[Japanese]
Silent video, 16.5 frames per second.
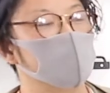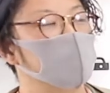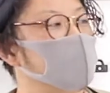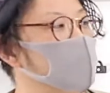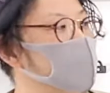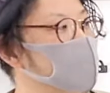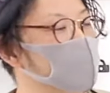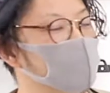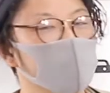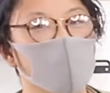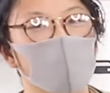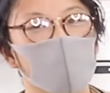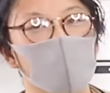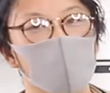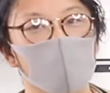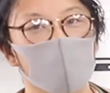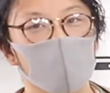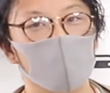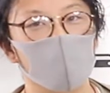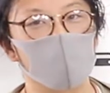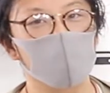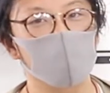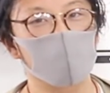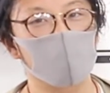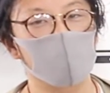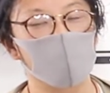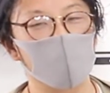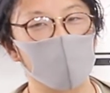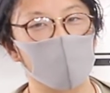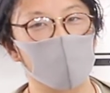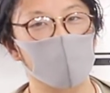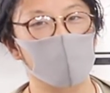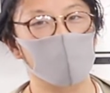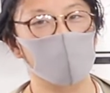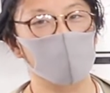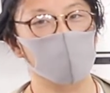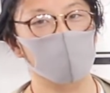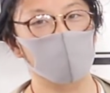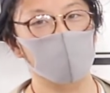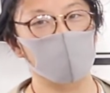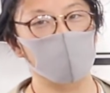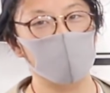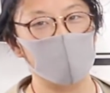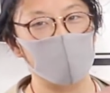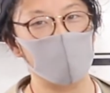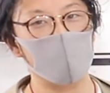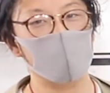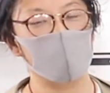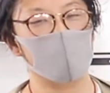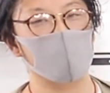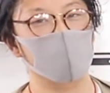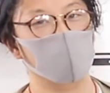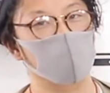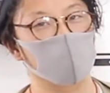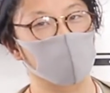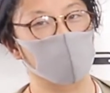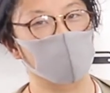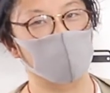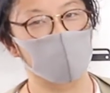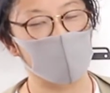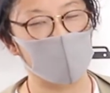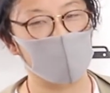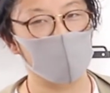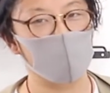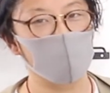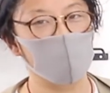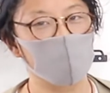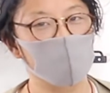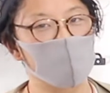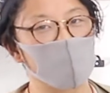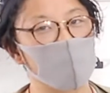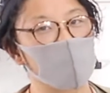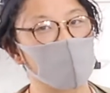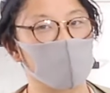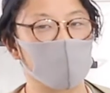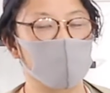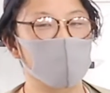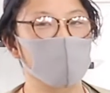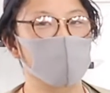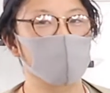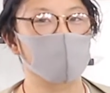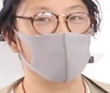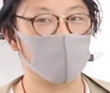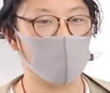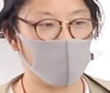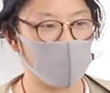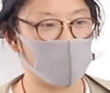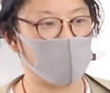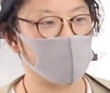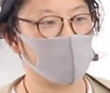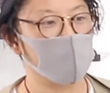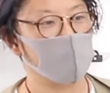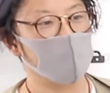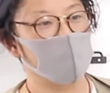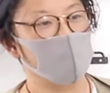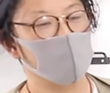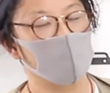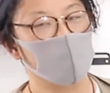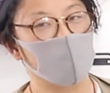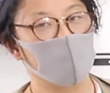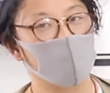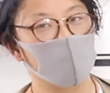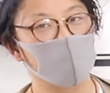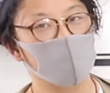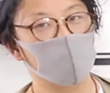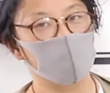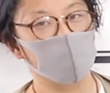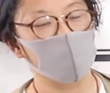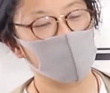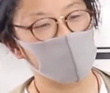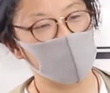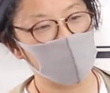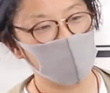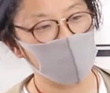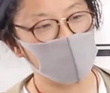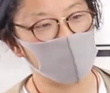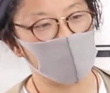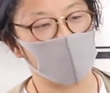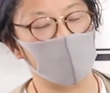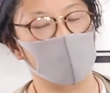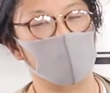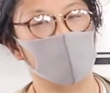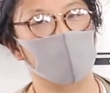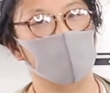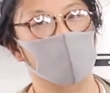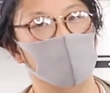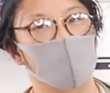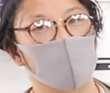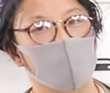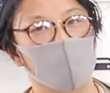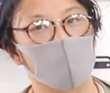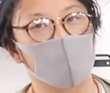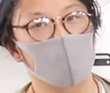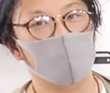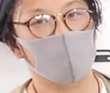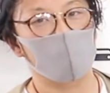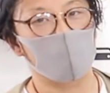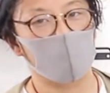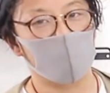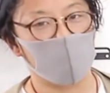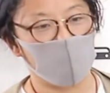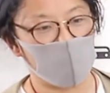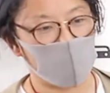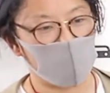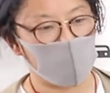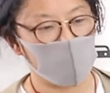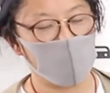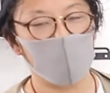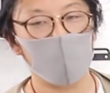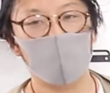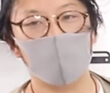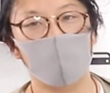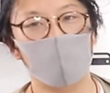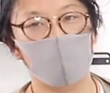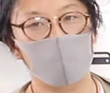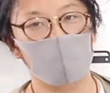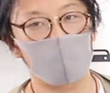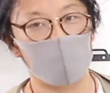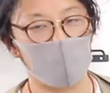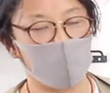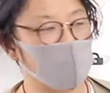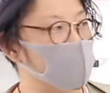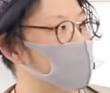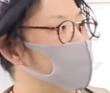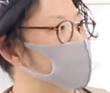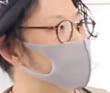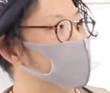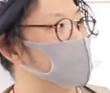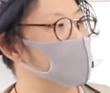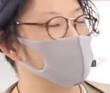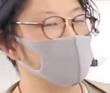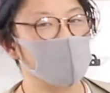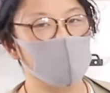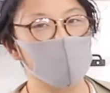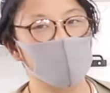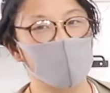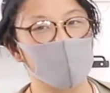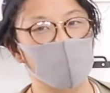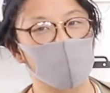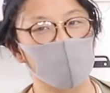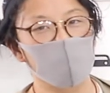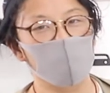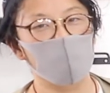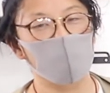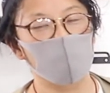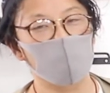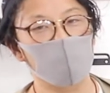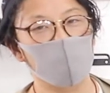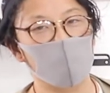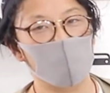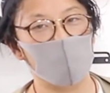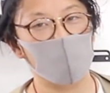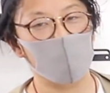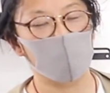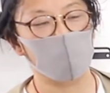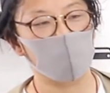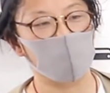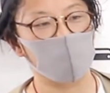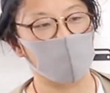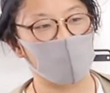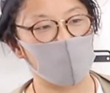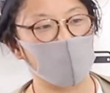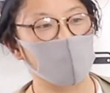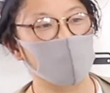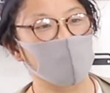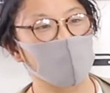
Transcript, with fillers: 内容的にはねちょっとあまりはあのこう見せれるカットっていうのをやってる時間がないので、えー、非常にシンプルなカットになるかなと思うのであんまり見せるところがないというか、